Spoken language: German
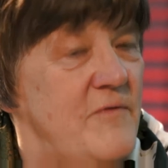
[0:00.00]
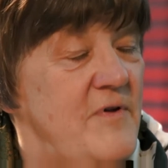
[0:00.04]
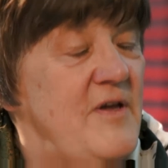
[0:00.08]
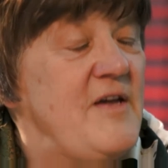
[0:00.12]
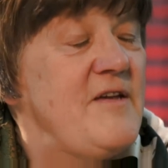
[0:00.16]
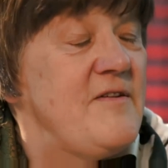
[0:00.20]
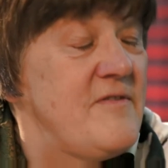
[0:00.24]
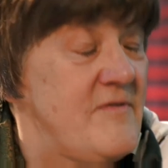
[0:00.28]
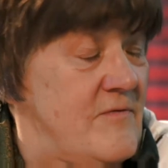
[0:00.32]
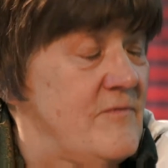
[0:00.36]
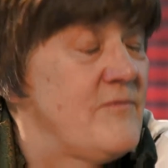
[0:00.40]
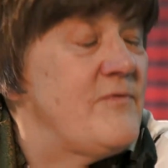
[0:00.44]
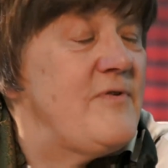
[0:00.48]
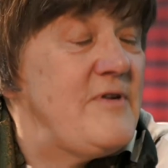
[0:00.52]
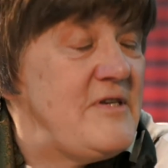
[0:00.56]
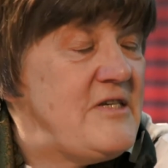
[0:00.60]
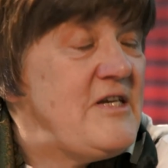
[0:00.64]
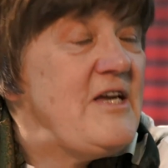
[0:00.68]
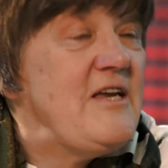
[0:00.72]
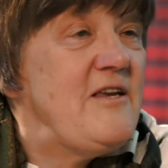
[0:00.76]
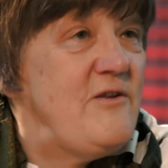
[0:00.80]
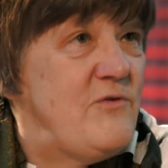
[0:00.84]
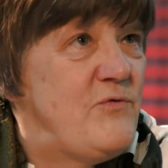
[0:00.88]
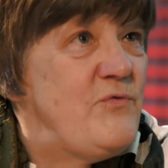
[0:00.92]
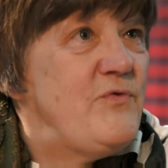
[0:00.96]
Wir
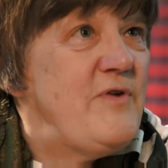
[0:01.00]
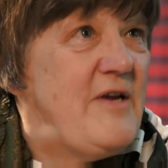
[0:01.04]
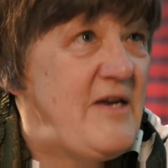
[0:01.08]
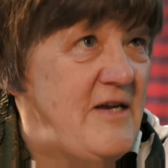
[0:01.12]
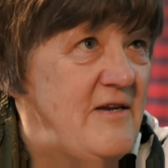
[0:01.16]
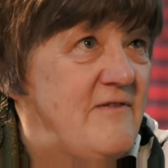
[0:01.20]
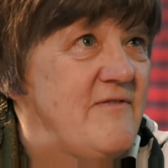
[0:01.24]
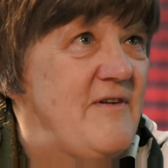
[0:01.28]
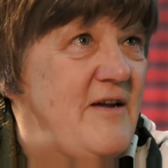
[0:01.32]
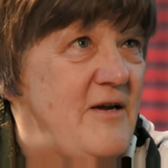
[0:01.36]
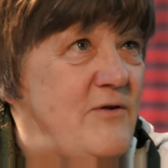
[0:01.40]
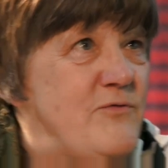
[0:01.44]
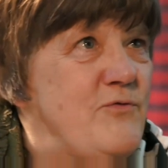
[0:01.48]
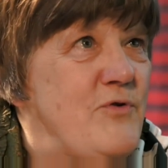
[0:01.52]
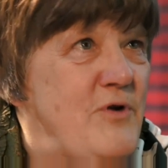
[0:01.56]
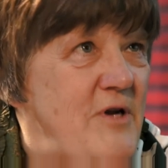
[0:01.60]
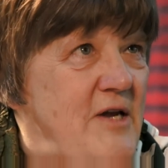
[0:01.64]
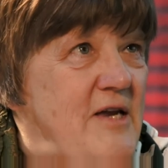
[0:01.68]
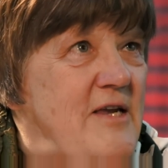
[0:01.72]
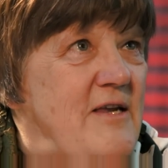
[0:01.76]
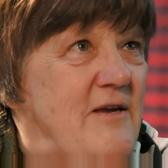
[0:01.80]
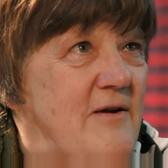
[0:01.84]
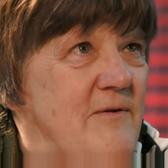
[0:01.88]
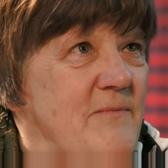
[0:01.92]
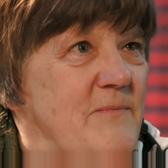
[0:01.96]
vertreten Flechtwerk für
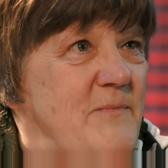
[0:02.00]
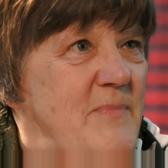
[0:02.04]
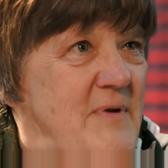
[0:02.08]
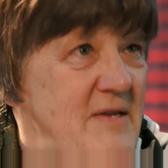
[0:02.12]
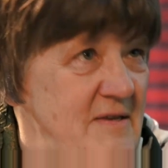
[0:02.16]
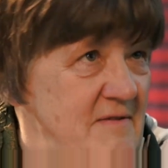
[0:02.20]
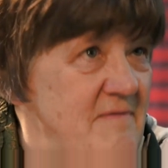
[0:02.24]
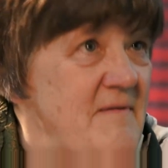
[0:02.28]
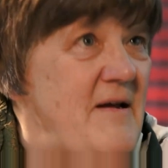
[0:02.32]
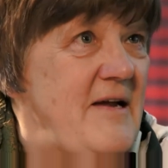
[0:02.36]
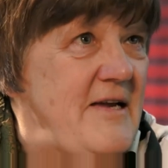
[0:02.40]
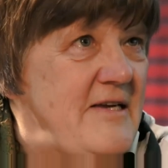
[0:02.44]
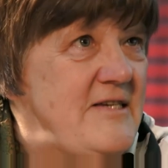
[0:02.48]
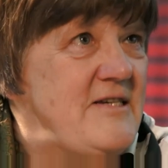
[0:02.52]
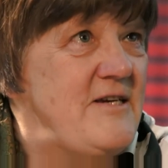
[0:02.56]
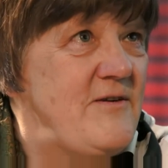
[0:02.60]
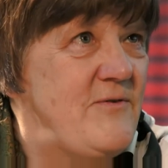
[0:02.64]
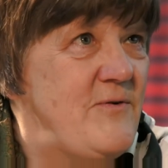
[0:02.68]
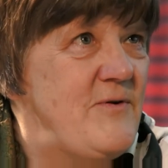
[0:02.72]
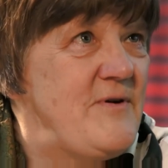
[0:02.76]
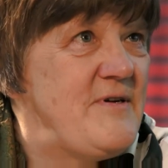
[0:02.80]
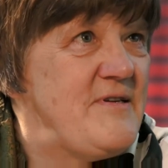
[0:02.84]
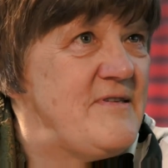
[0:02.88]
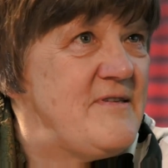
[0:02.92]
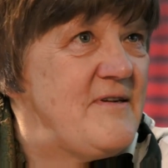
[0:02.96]
Kinder mit zwei
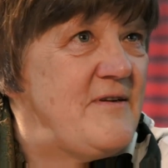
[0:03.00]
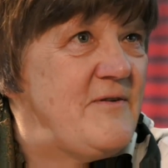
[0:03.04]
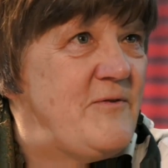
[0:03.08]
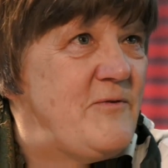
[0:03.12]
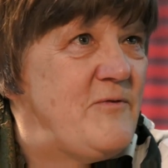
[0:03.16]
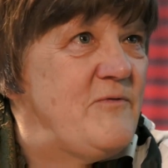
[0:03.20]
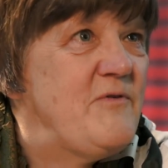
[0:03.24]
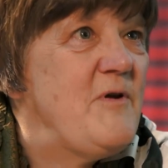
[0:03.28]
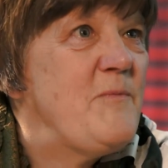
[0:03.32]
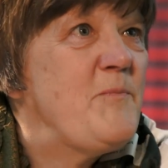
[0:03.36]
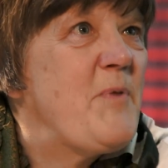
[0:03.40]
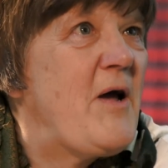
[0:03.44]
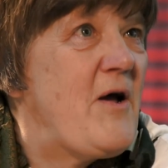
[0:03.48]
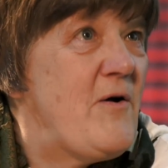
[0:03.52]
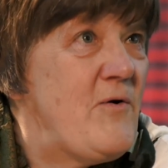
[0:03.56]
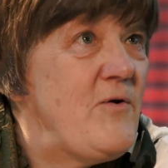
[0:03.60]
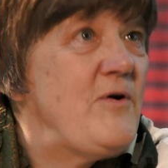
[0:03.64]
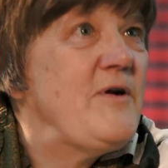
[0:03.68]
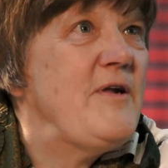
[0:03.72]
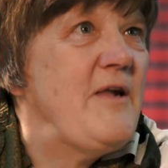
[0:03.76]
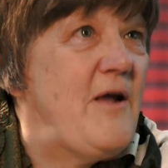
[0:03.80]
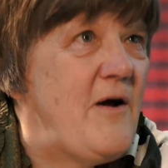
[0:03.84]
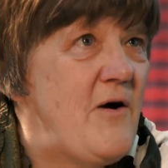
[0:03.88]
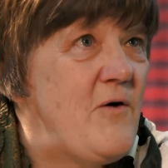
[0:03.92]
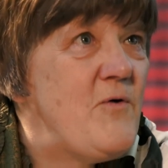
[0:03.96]
Elternhäusern und wir
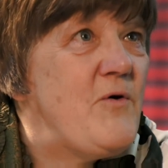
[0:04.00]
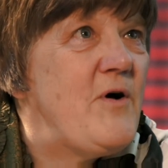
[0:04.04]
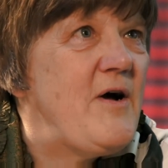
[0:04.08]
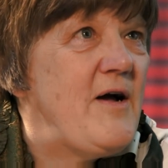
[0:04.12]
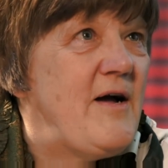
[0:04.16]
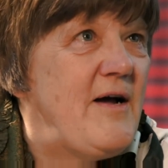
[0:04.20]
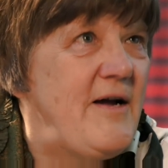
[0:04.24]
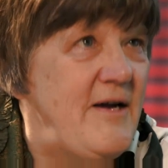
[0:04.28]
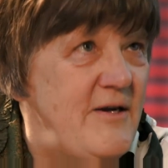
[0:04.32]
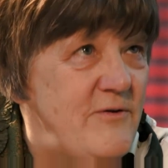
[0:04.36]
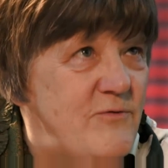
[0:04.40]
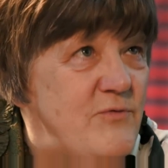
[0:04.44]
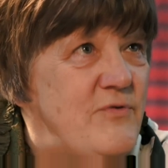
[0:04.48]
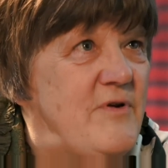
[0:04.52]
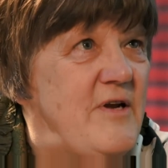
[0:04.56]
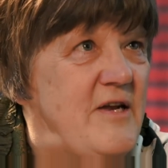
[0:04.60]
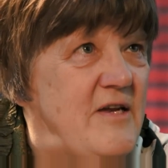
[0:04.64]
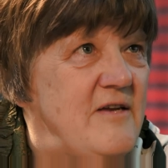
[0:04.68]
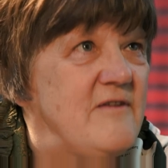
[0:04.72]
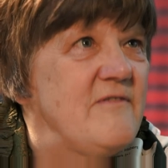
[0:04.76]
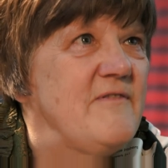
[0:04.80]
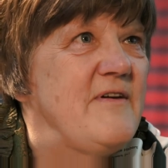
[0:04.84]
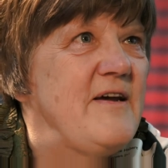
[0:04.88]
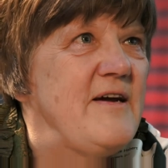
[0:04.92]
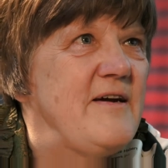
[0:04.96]
brauchen auch ein
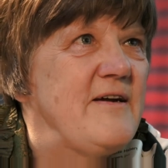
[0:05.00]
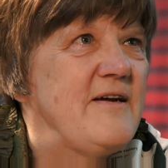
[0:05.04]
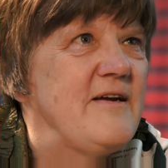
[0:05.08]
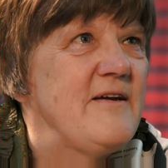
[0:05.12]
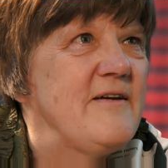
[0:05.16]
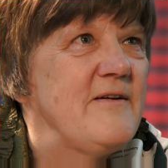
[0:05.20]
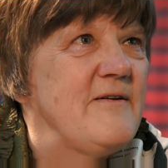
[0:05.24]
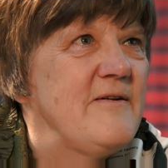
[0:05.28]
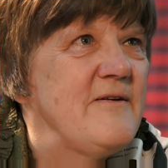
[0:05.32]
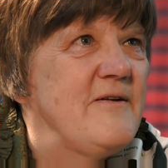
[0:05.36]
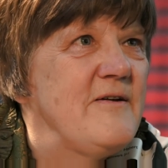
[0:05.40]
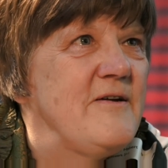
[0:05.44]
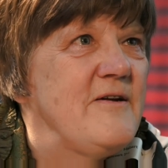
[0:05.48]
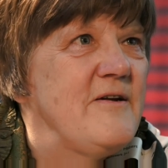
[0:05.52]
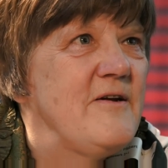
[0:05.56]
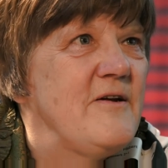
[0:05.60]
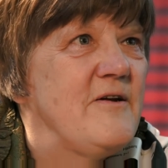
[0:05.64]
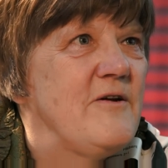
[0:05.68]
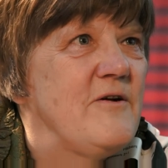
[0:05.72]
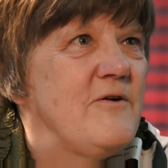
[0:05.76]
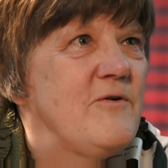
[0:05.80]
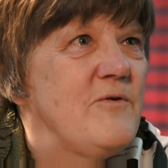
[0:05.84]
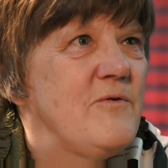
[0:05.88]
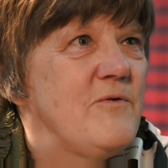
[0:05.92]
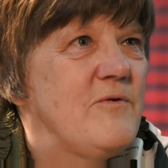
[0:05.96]
Flechtwerk.
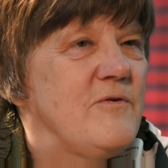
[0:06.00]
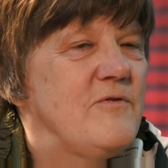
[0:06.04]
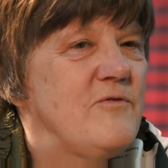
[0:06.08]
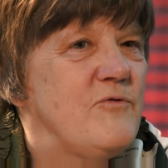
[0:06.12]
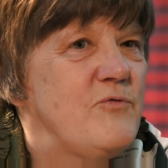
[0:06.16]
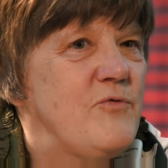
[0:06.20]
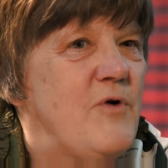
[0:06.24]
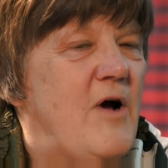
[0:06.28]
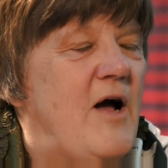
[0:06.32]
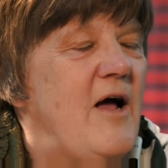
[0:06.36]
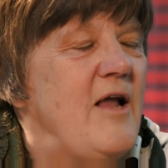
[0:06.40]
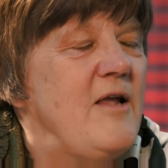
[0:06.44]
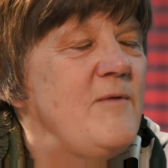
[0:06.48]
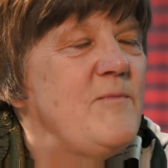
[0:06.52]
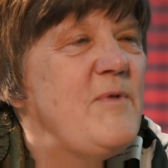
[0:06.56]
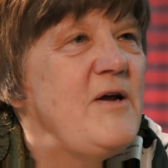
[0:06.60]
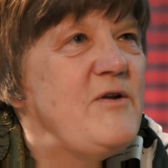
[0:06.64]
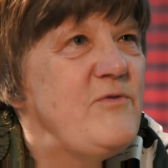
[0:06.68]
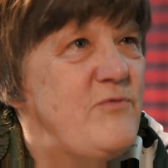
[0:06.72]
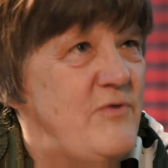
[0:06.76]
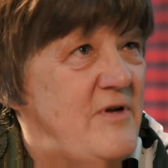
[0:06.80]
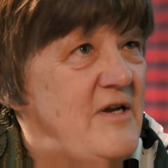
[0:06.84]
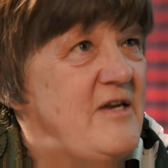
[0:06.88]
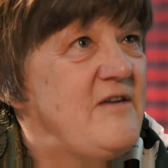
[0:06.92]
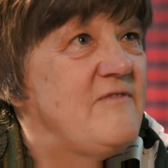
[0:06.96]
Und vor allem
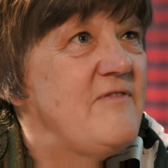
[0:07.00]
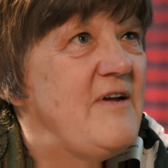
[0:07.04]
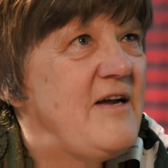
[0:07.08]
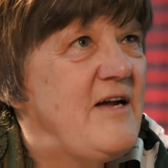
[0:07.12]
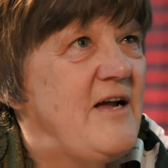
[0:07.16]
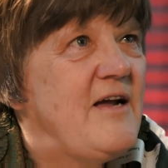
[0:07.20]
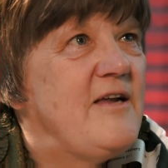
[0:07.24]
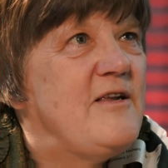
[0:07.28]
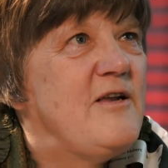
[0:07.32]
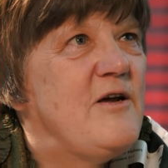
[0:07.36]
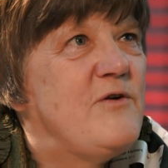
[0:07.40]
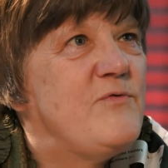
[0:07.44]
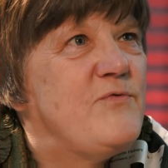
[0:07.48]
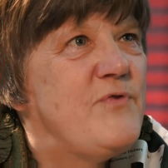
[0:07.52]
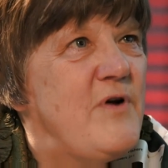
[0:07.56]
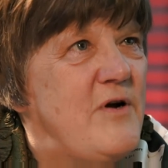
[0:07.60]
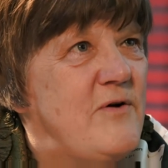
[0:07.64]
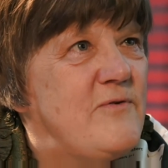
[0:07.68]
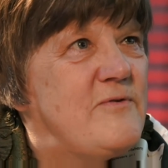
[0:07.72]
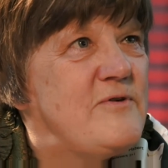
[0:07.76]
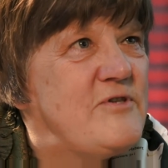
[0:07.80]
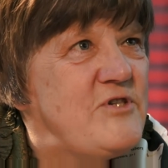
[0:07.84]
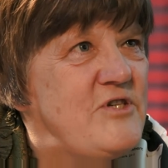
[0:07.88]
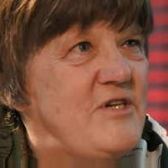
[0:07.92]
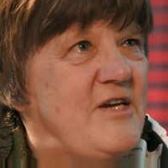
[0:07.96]
ein Flechtwerk an
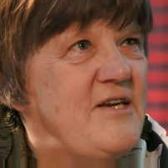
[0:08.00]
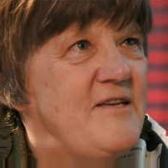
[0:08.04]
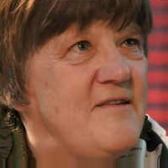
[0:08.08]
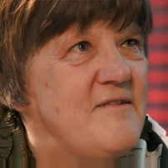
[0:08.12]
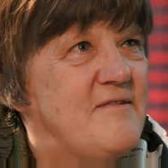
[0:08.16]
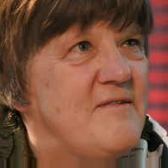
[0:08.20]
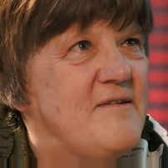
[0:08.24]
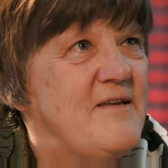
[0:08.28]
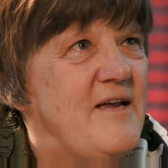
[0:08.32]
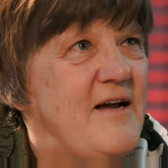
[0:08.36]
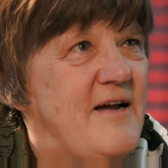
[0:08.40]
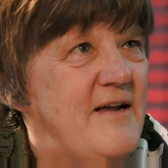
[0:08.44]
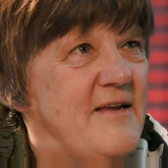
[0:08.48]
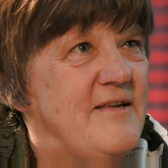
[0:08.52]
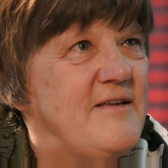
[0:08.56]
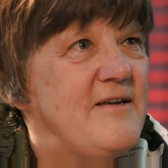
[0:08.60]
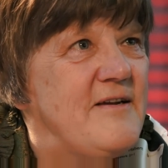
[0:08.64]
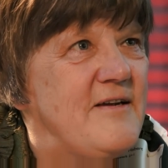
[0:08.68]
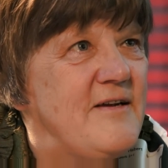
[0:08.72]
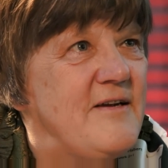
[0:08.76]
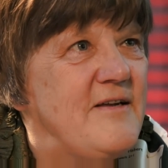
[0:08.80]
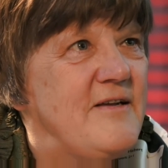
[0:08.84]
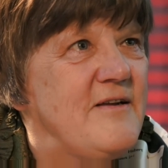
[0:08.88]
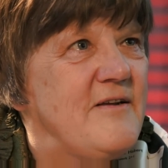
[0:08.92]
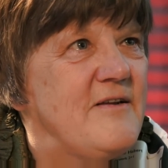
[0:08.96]
Erfahrungsschätzen der
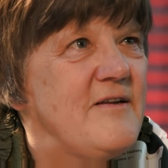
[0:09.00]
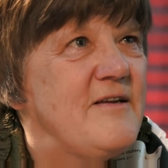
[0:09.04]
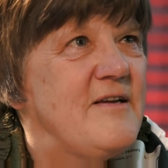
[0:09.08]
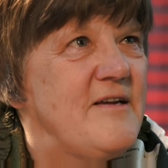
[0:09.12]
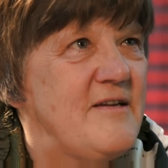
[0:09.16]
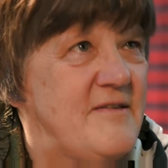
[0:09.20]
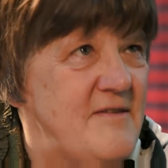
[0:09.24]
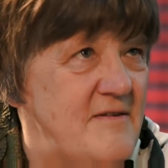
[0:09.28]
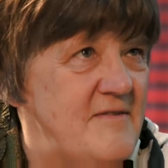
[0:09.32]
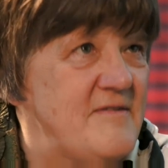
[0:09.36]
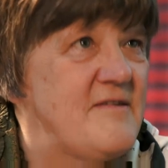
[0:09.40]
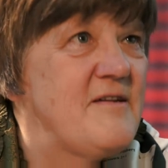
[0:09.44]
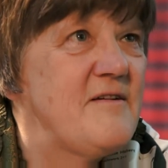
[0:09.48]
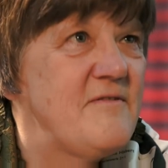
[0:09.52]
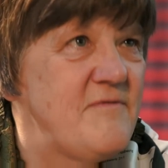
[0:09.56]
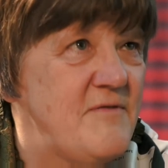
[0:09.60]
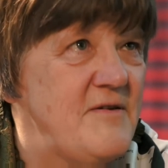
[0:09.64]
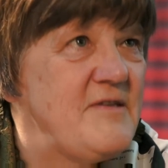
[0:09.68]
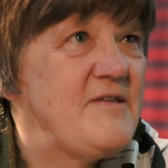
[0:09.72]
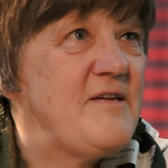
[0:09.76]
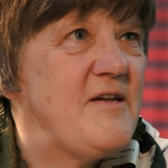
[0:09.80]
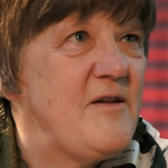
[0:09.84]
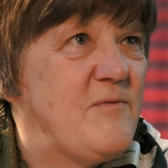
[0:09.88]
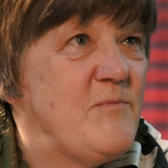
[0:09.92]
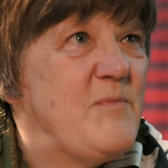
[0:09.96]
anderen. Das ist
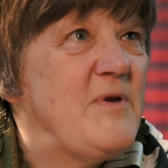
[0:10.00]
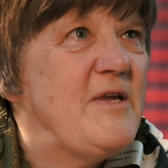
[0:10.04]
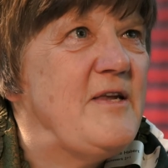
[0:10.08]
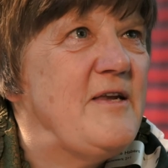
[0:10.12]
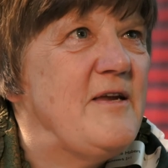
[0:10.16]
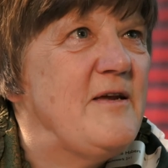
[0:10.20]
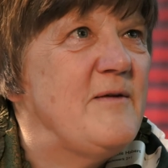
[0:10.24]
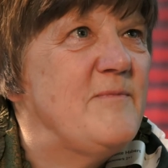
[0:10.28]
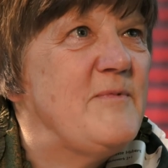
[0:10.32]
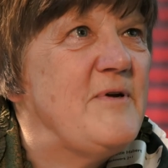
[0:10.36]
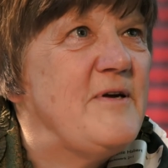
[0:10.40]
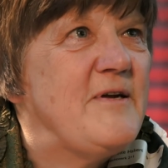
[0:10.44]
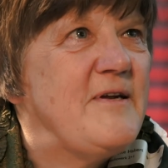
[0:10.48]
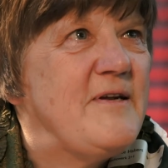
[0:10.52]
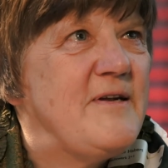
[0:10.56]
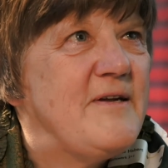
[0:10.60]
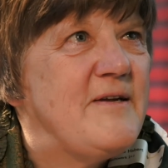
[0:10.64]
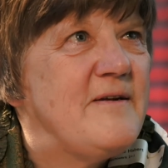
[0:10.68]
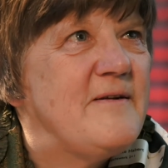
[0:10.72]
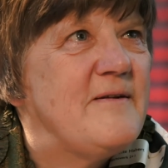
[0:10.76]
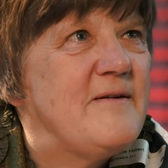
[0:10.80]
das, was ich mitnehme.